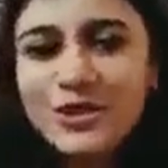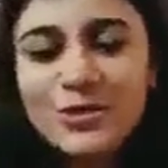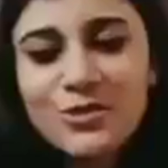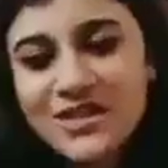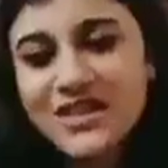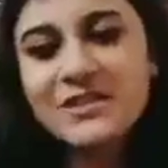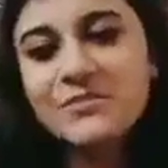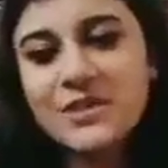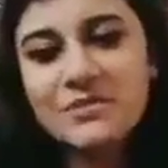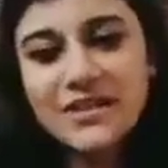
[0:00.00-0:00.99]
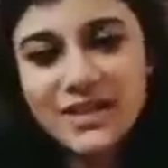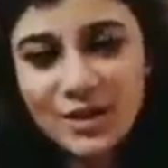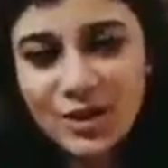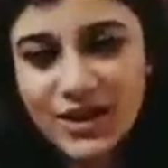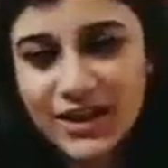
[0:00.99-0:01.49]
যদি ঘুষের
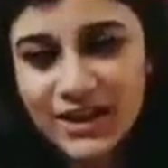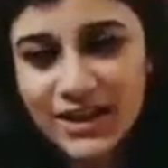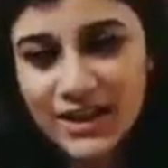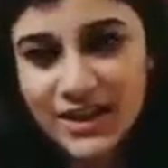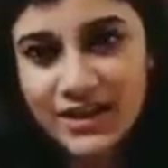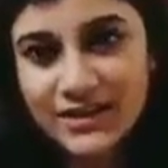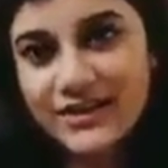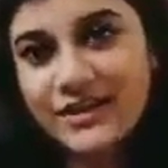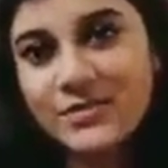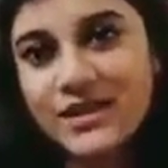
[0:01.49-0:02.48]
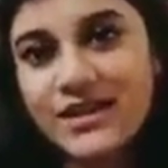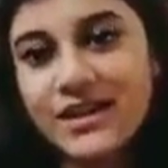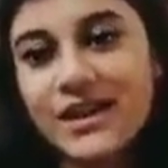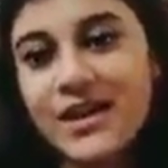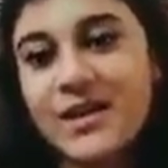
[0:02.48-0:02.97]
ডিপার্টমেন্টের হয় দেখবেন
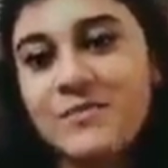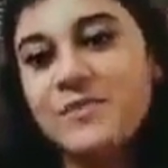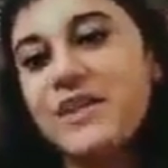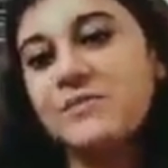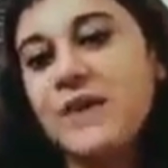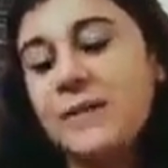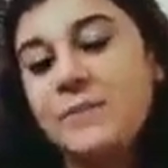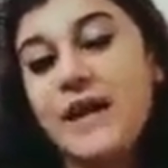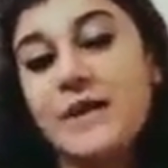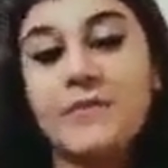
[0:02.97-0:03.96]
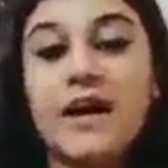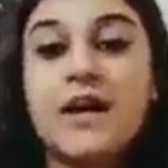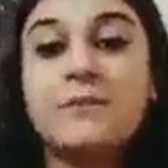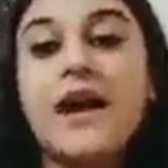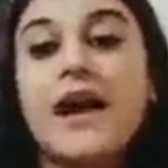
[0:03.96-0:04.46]
মেয়ের বাবা
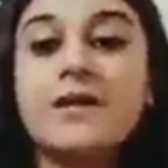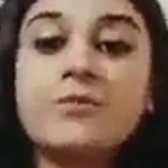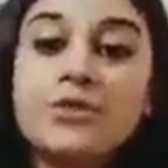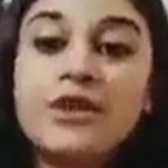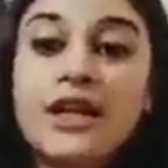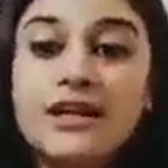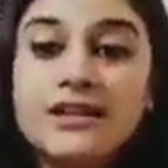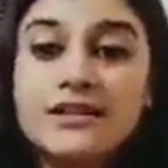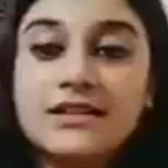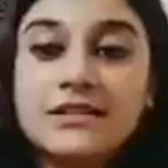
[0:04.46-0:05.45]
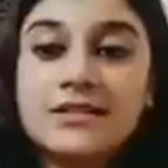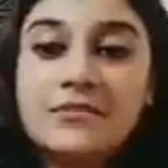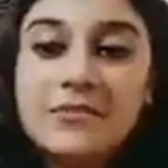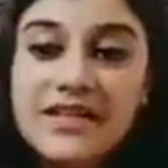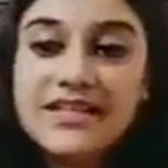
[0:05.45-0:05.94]
মা ভাই বোন আর
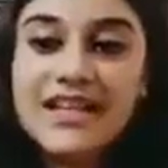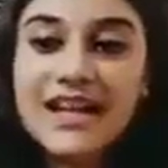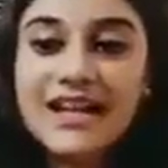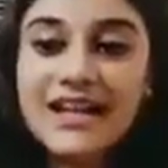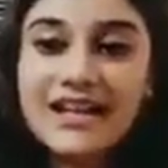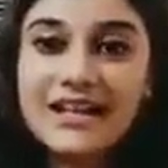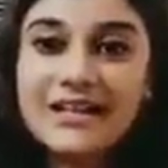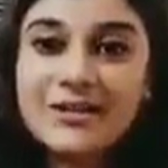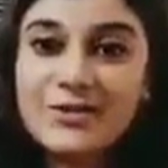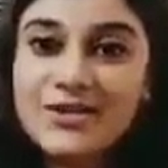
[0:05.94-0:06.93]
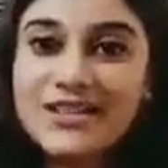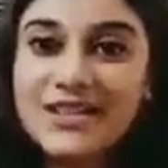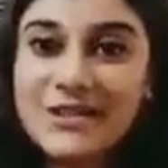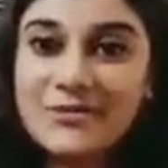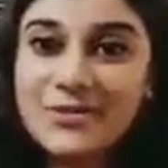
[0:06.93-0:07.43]
মেয়ের চেহারা
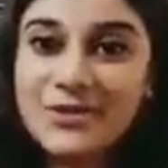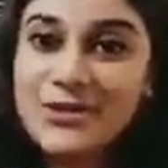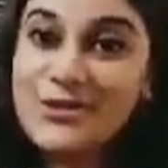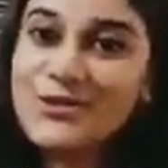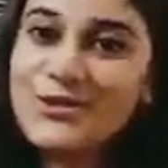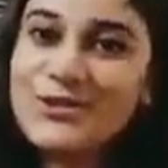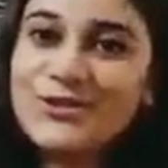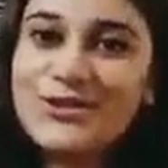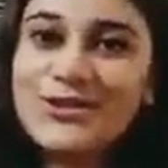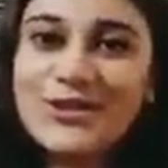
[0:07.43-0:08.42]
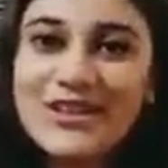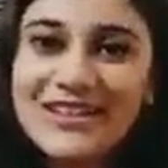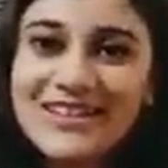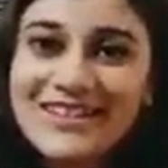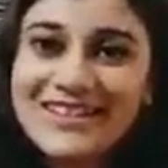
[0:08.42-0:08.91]
খুশিতে কেমন চকচক
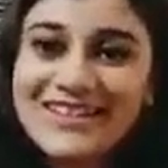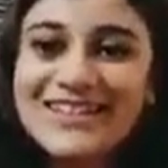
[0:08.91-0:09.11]
করে